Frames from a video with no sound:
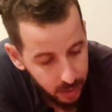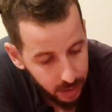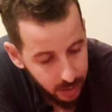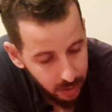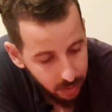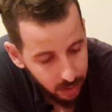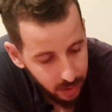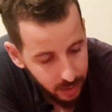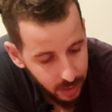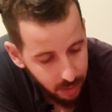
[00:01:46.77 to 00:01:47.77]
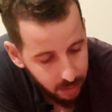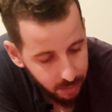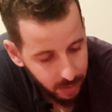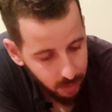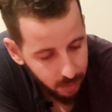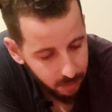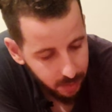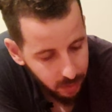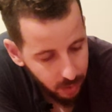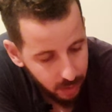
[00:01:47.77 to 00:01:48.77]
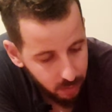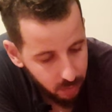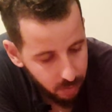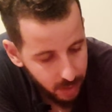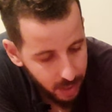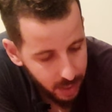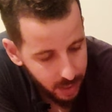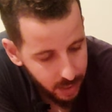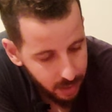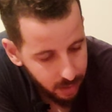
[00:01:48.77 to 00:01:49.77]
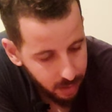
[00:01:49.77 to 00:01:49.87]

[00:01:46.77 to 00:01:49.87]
كنا كناخذ من عند من عند واحد مول المحل